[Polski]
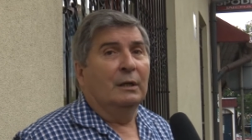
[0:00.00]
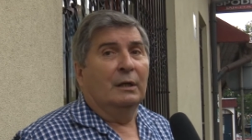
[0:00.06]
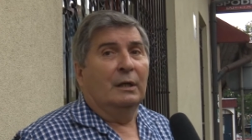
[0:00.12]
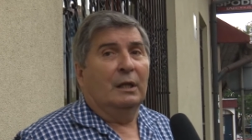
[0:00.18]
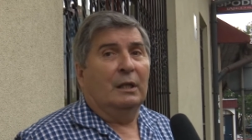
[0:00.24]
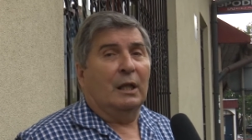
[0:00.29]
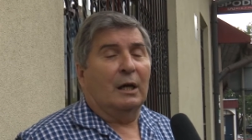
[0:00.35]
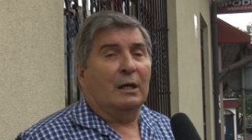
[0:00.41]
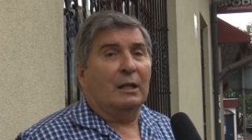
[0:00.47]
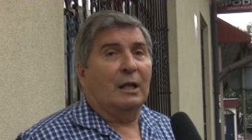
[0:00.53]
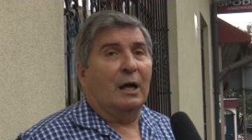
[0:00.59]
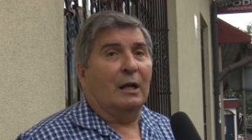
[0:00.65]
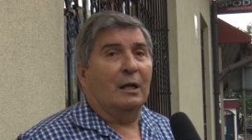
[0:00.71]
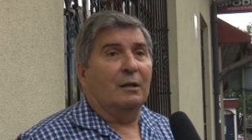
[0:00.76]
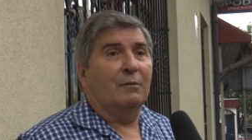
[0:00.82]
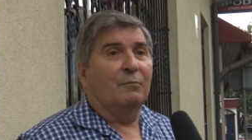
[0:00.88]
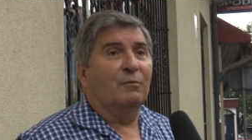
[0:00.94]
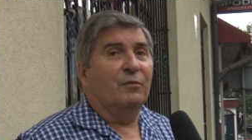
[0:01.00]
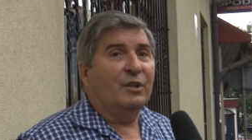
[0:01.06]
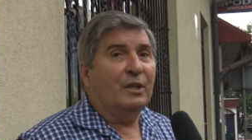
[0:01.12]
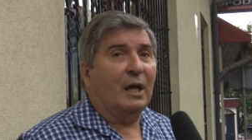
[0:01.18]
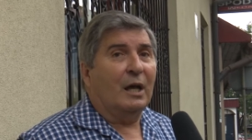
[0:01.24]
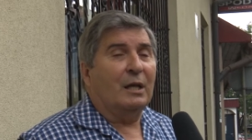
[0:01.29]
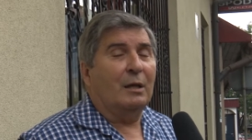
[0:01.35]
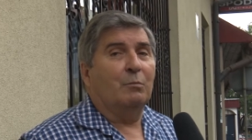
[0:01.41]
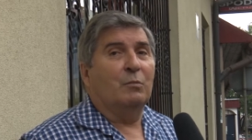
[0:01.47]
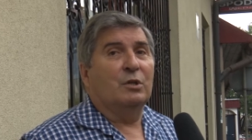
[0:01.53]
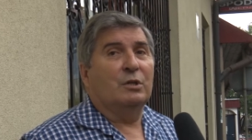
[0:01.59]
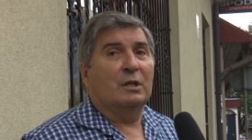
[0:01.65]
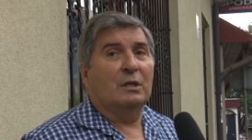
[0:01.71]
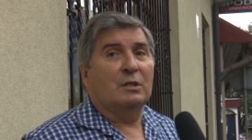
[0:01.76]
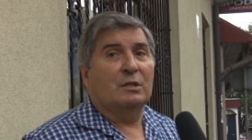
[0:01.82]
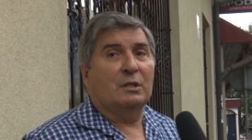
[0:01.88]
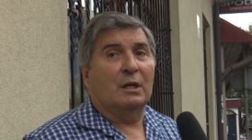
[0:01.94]
itd. Tak Wydaje mi
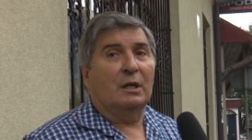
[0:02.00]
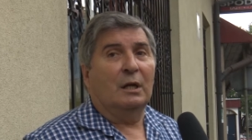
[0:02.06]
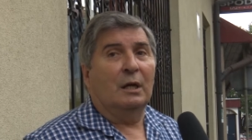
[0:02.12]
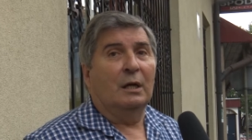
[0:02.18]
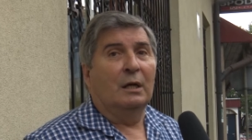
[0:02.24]
się, że,